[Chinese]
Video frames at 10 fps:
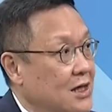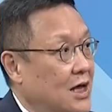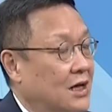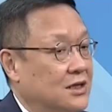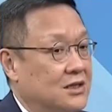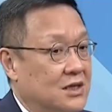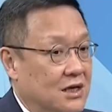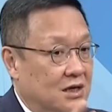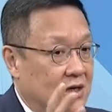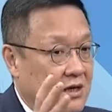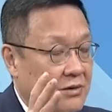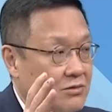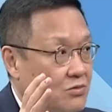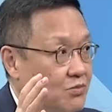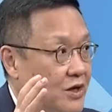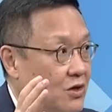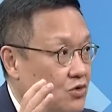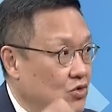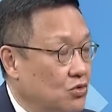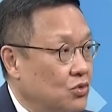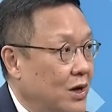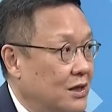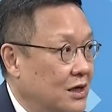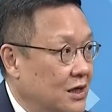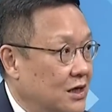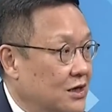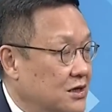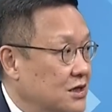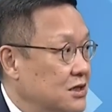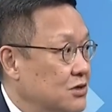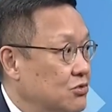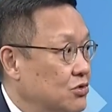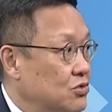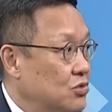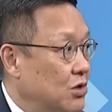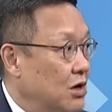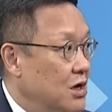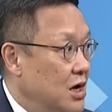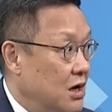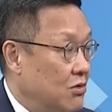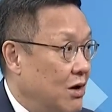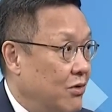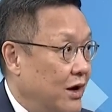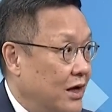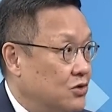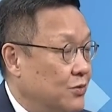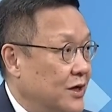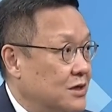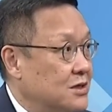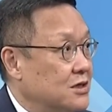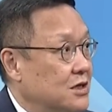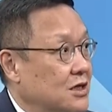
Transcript: 它的整个没有中断的一个经济运作，很快回来就变成世界